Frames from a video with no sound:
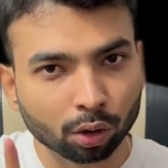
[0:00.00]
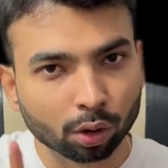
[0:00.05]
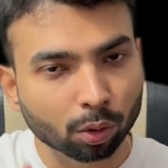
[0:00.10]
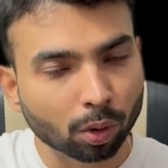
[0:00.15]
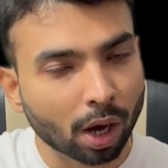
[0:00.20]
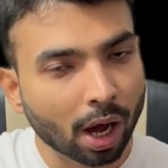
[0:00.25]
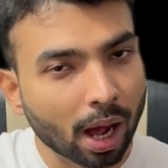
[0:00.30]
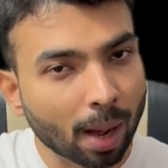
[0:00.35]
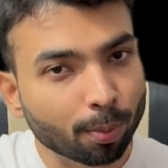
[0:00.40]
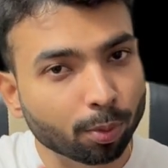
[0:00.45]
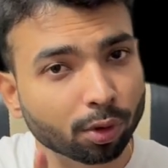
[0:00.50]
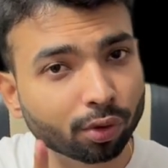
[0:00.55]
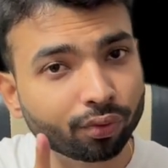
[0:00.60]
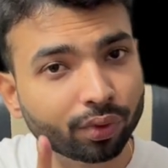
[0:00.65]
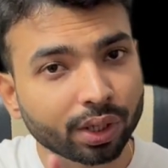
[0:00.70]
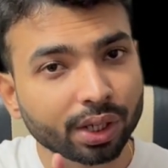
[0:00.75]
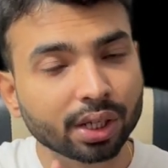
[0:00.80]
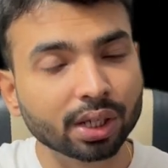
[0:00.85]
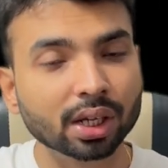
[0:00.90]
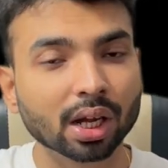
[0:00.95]
तो आपको
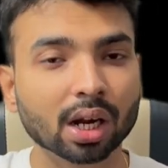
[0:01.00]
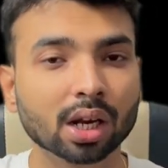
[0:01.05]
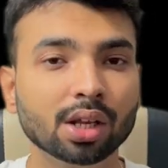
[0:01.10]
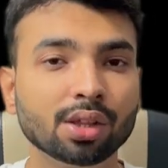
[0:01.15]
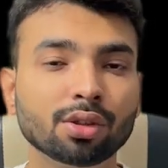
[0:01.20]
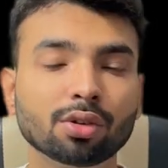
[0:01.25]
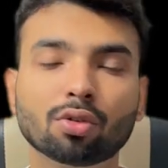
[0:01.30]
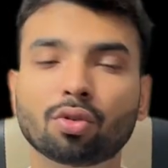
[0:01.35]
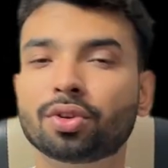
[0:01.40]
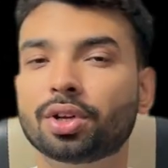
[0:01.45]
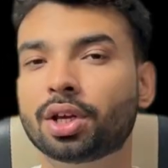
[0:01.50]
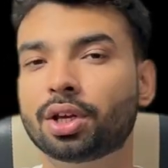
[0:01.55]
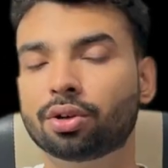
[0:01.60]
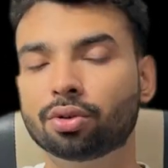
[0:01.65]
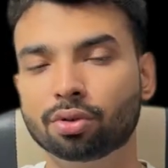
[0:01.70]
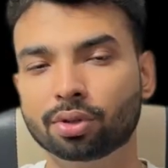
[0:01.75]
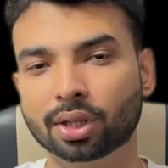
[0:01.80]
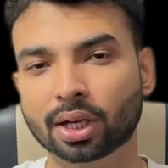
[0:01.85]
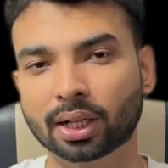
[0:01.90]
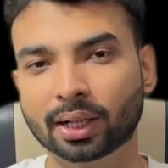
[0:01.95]
विनिंग करने से कोई नहीं
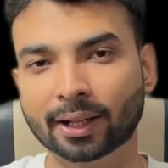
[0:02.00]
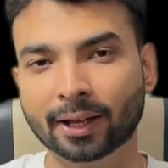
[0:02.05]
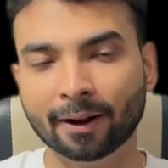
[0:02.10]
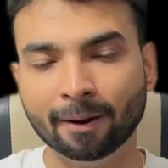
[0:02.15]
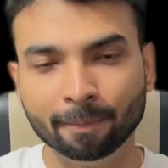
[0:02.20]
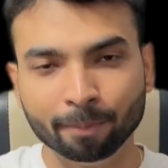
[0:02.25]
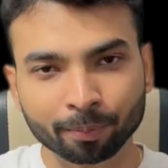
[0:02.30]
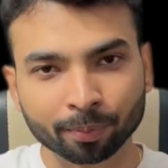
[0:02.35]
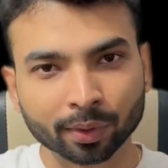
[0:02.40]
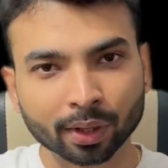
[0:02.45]
रोक सकता है